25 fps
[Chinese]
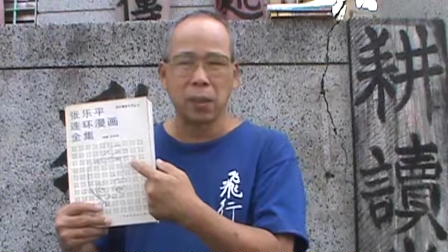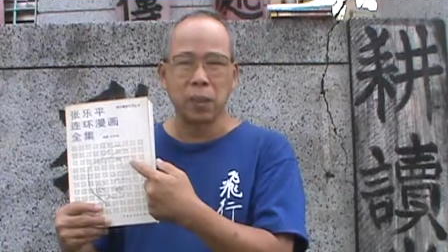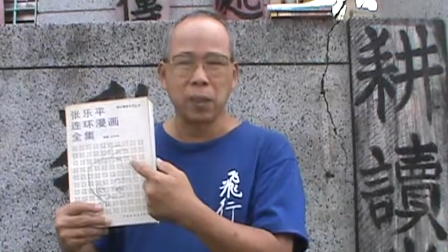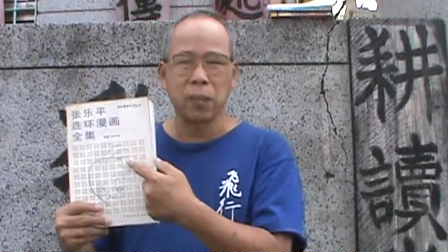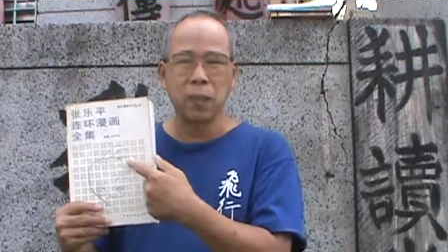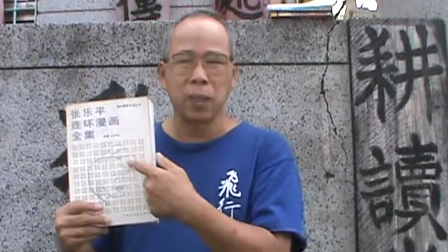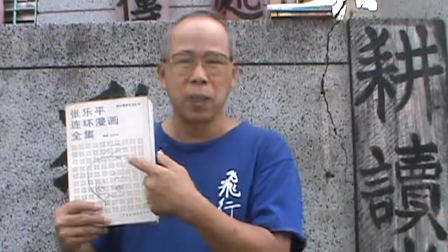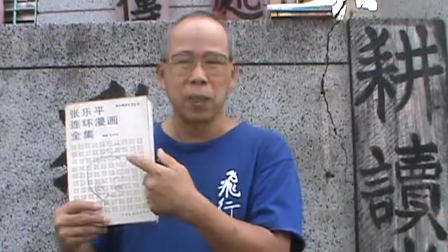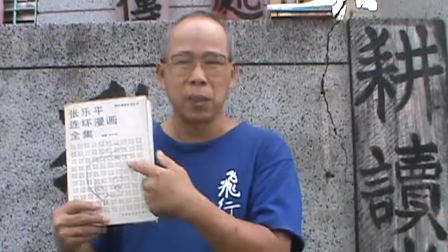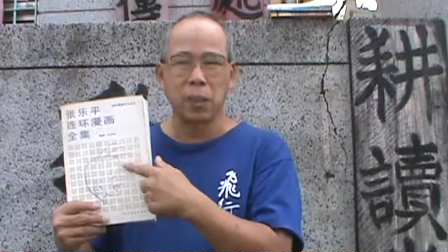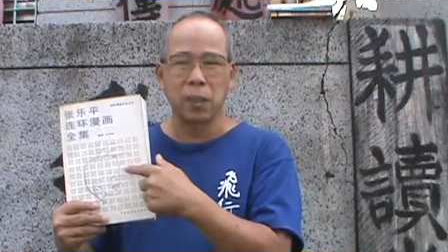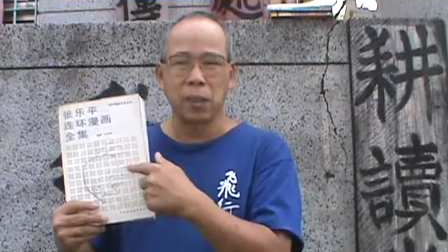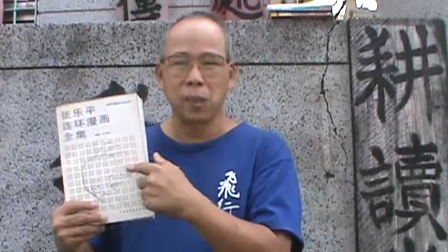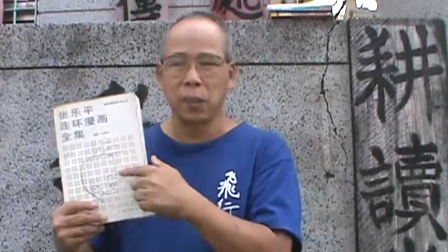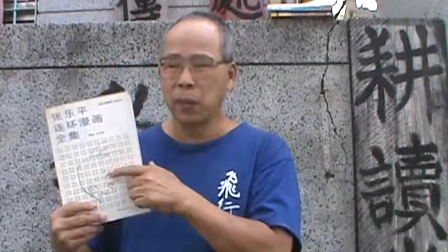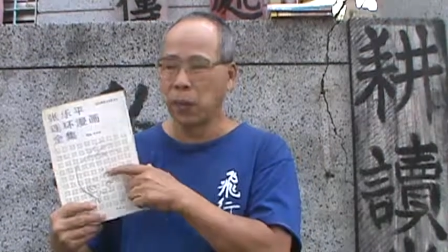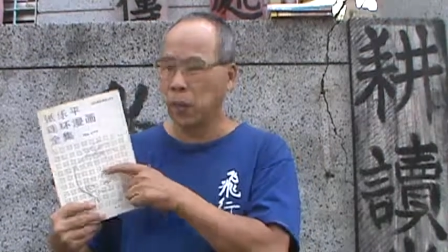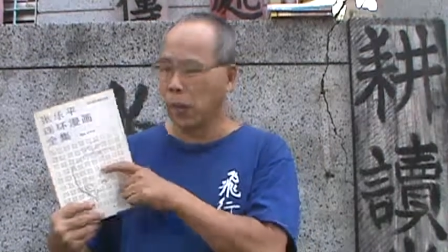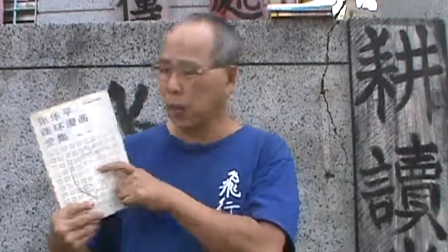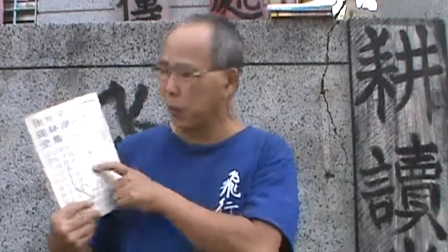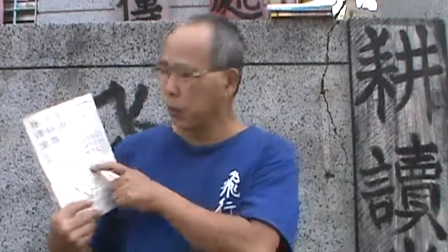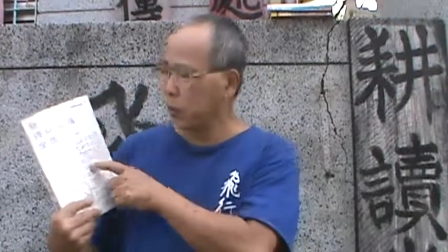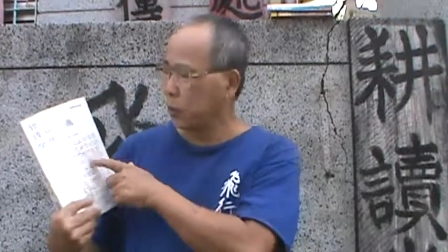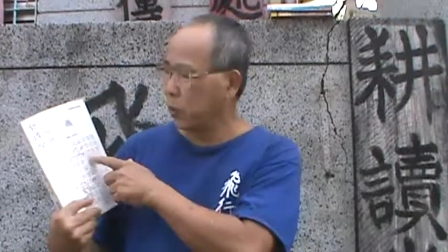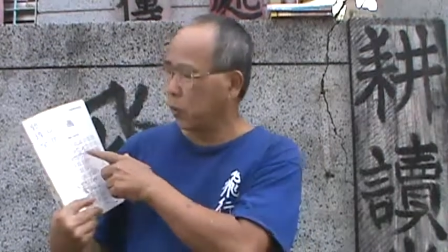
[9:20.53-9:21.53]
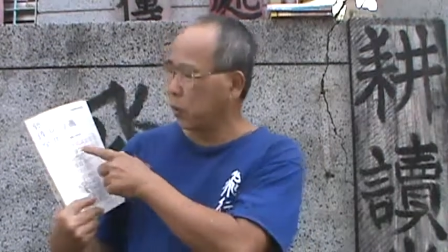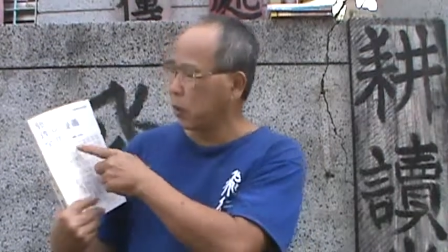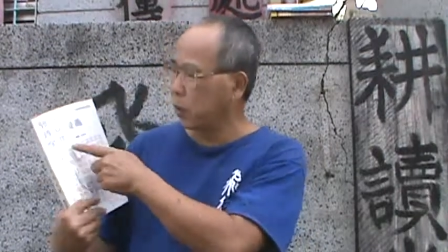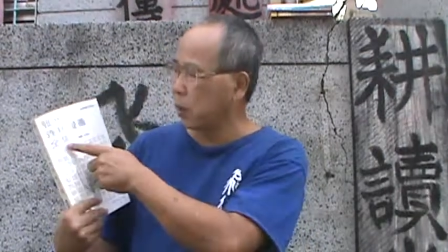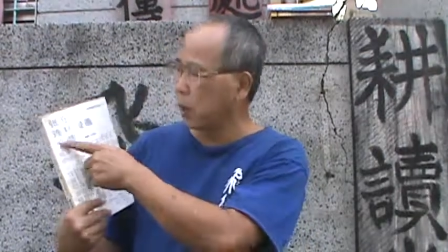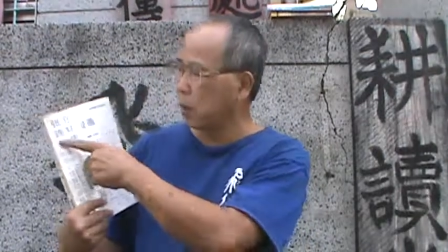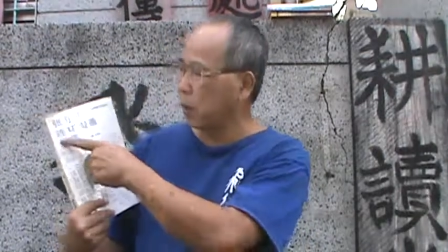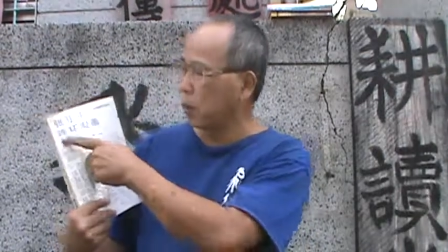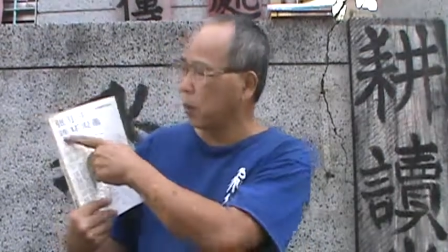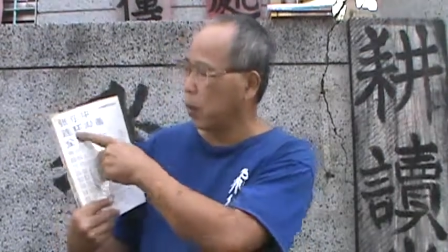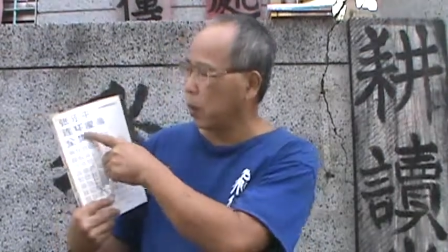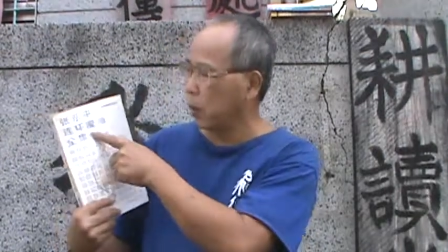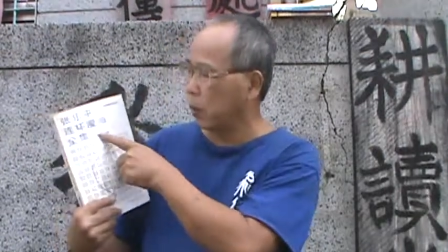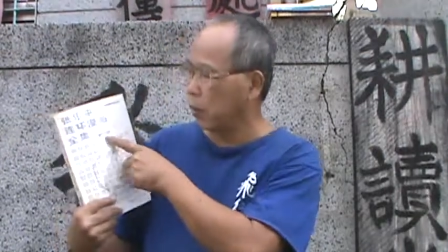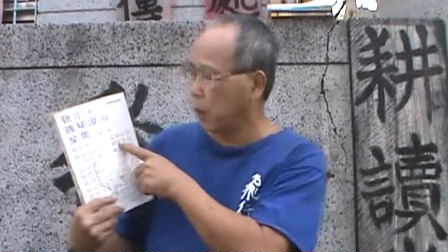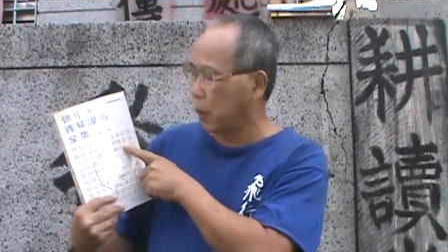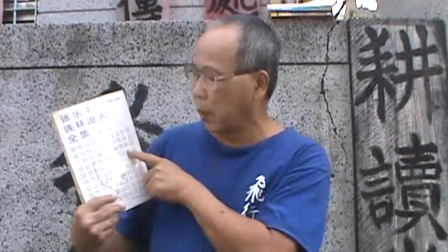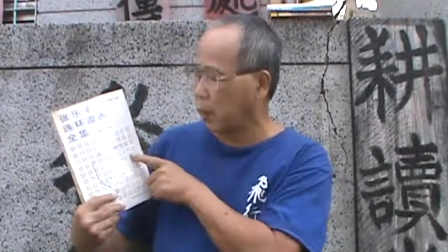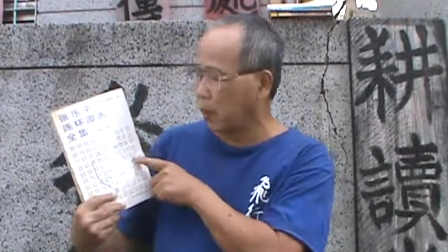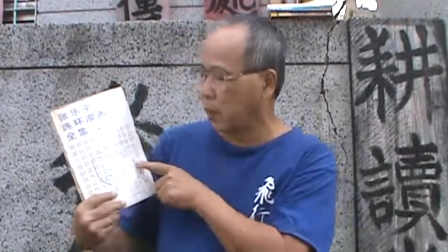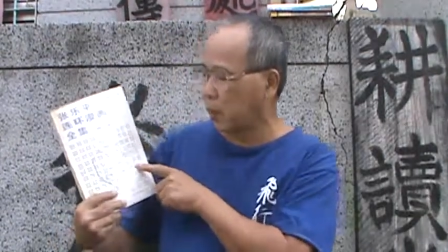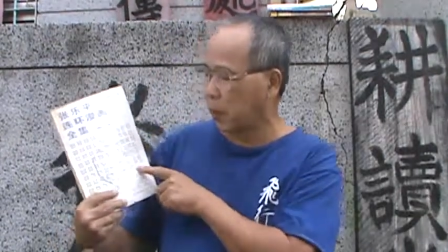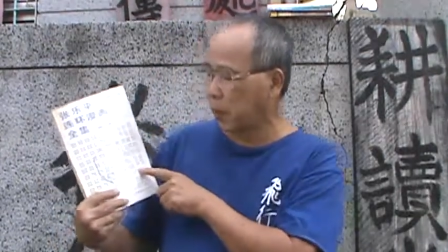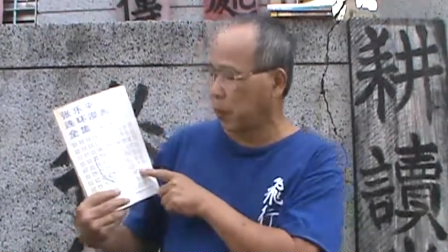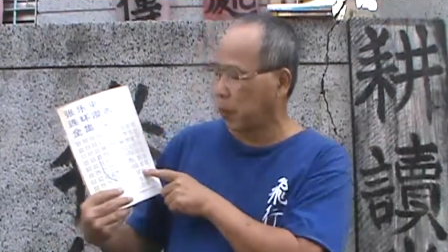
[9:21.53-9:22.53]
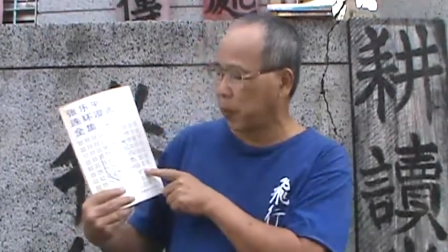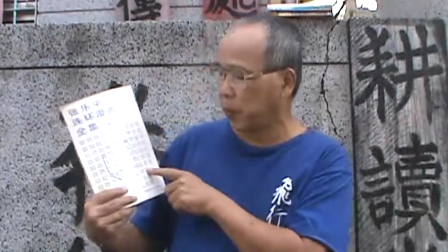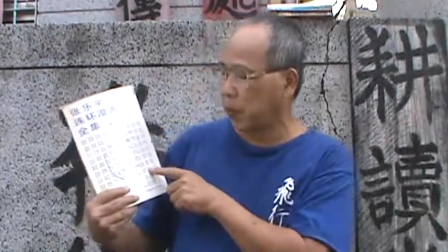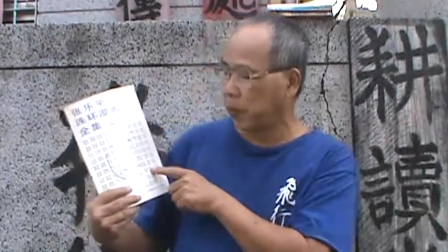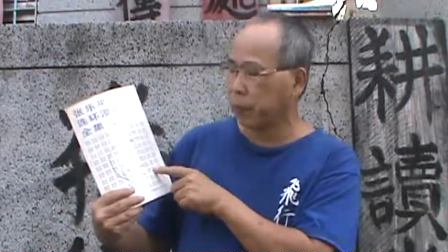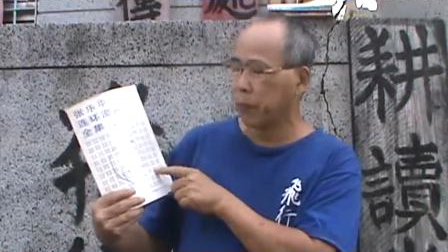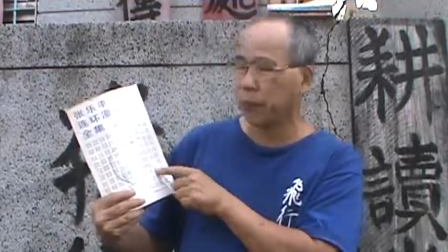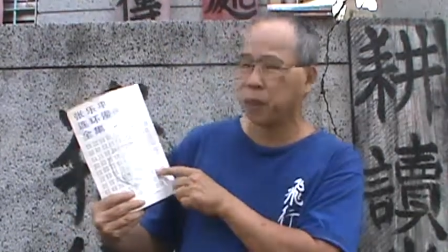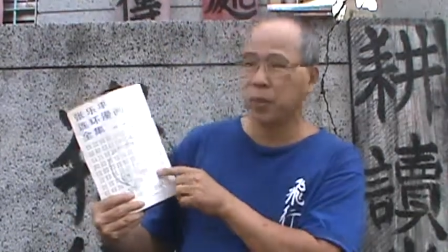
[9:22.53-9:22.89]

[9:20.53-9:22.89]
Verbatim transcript: 因为他是流浪，《三毛流浪记》嘛，